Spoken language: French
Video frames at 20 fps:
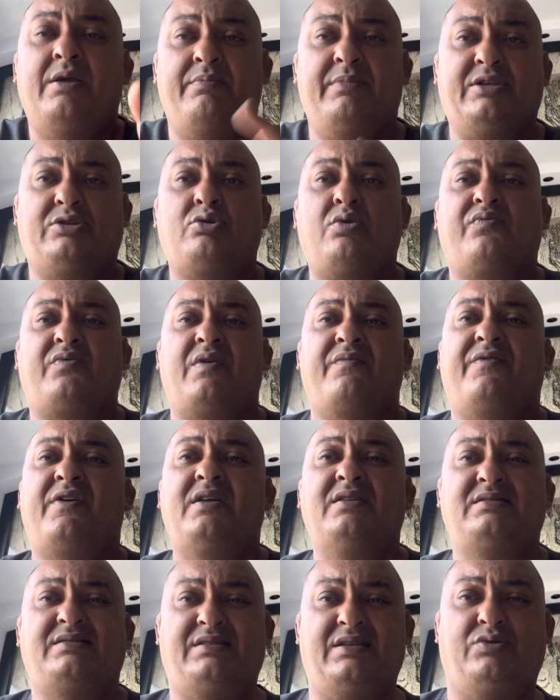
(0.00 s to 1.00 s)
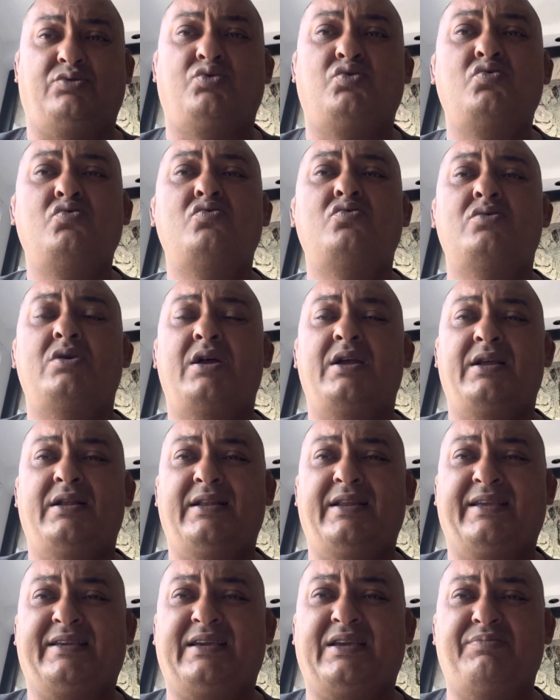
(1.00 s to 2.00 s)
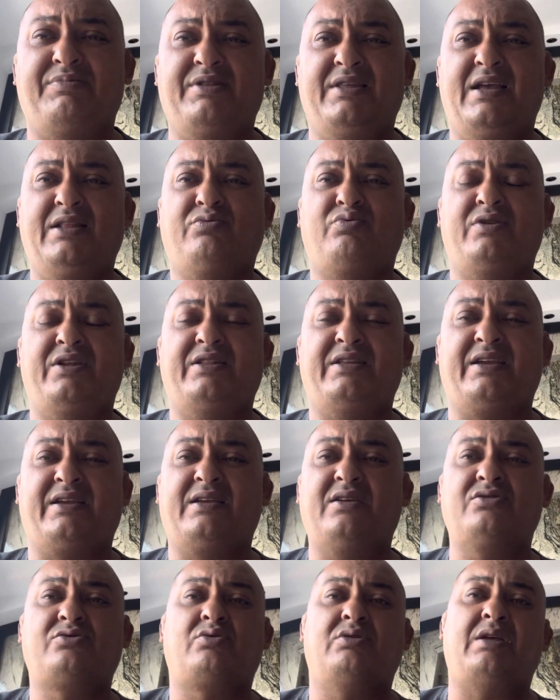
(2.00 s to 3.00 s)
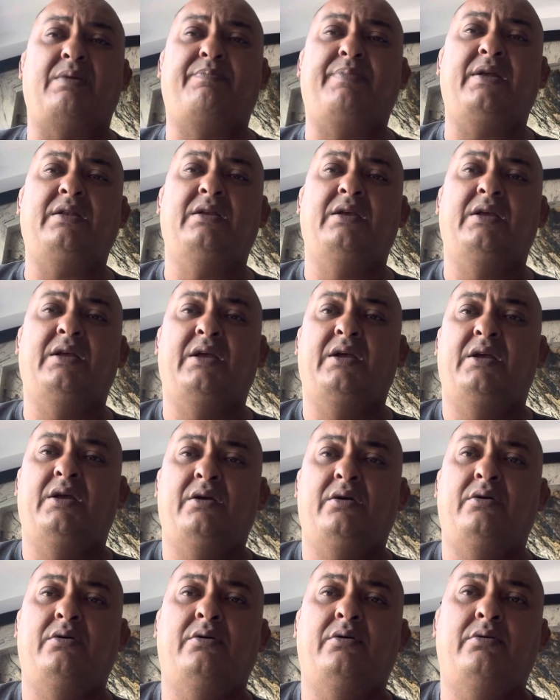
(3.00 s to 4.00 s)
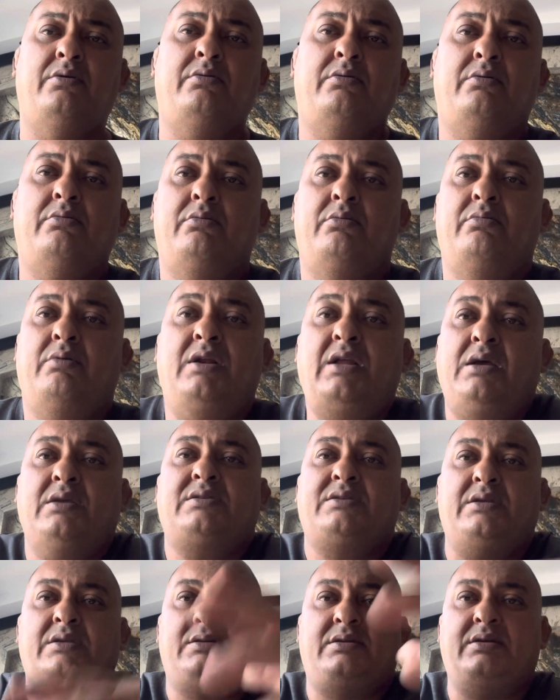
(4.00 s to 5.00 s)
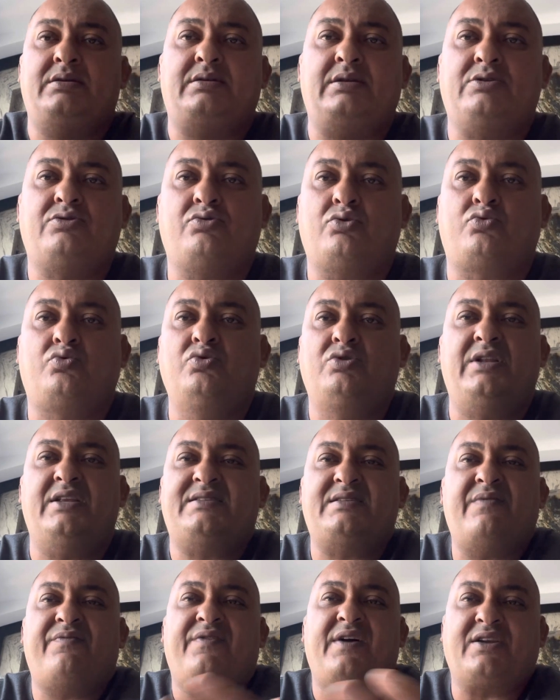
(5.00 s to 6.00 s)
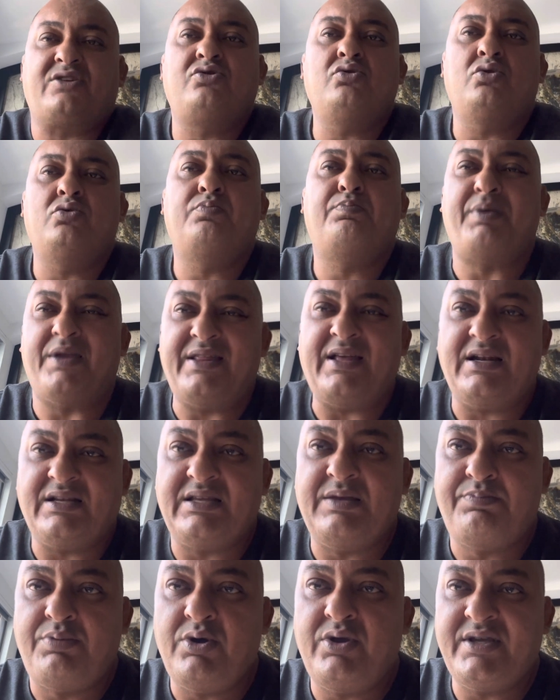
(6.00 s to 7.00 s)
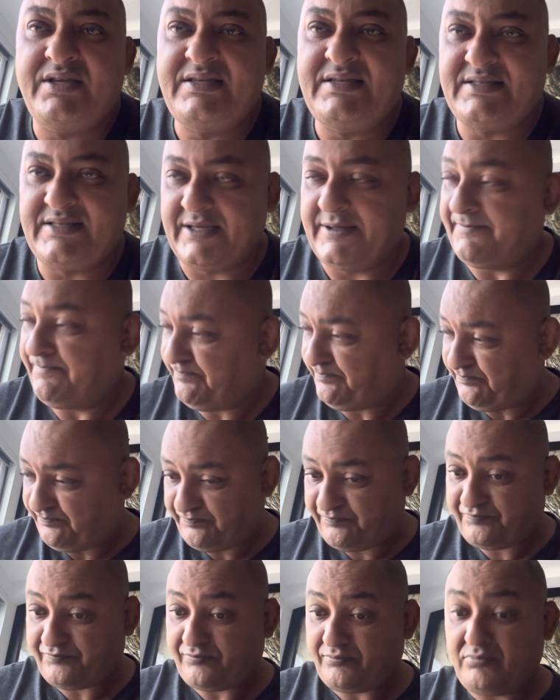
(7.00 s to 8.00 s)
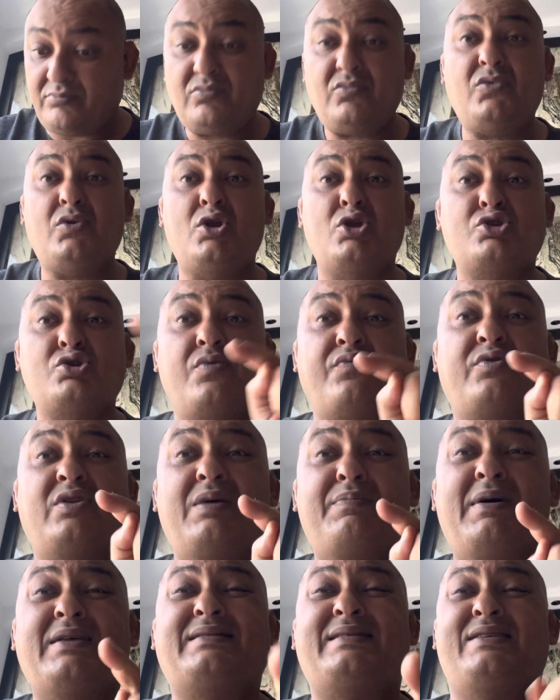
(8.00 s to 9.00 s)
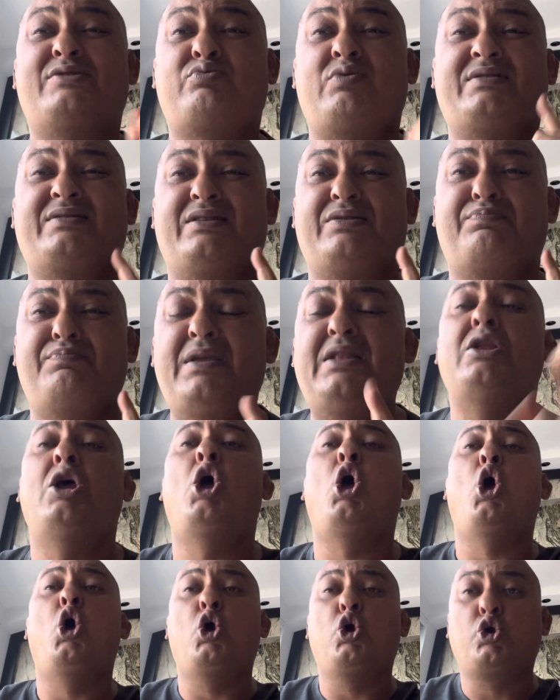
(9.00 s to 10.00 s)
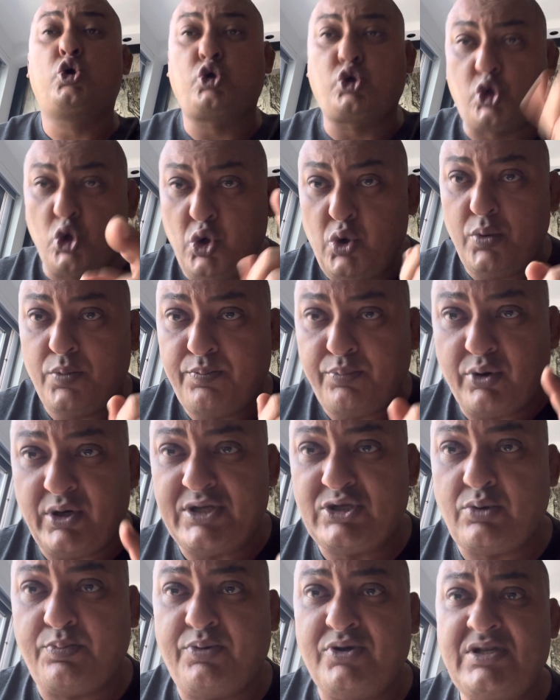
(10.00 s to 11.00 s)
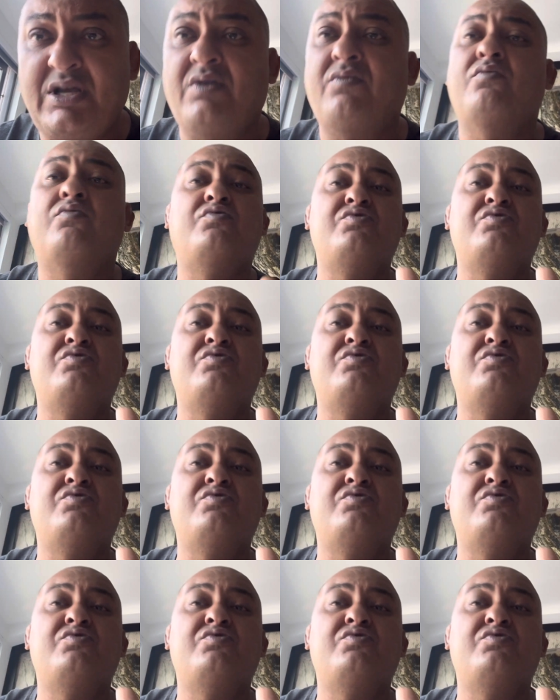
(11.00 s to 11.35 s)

Mais sauf qu'en France, c'est tous les criminels, tous les délinquants, ce qu'on appelle... Euh, voilà, c'est sur toutes les infractions pénales qui peuvent exister. Sauf que là-bas, c'est 60 000 que pour les opposants.